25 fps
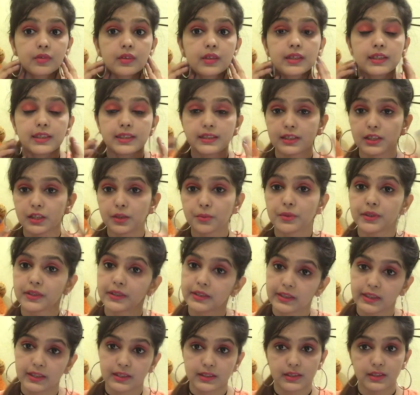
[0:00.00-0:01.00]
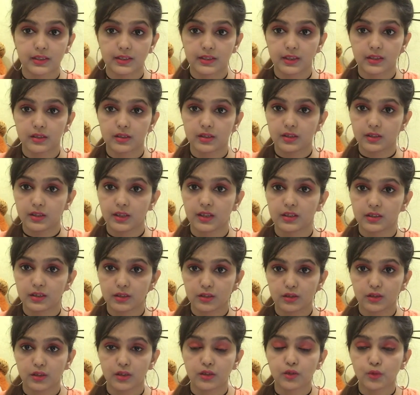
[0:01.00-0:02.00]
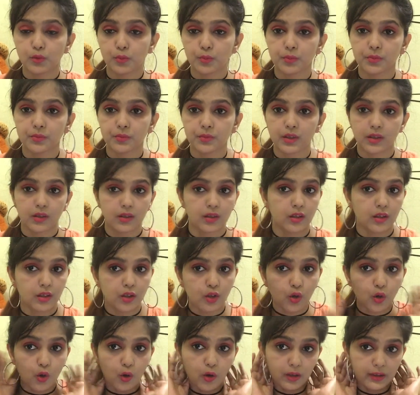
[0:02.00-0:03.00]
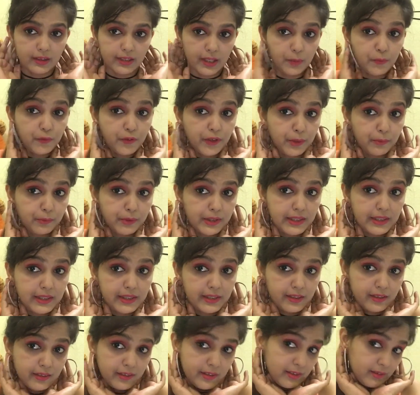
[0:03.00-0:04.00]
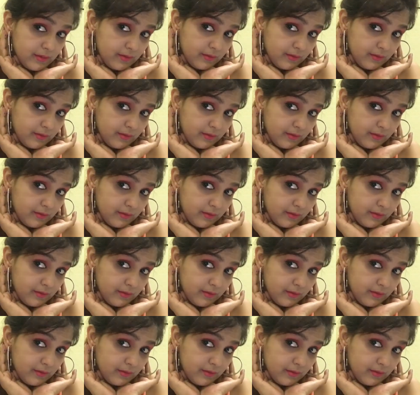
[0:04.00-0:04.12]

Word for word: किसी भी ड्रेस के साथ ये जा सकता है ऑल टाइम फेवरेट ईयर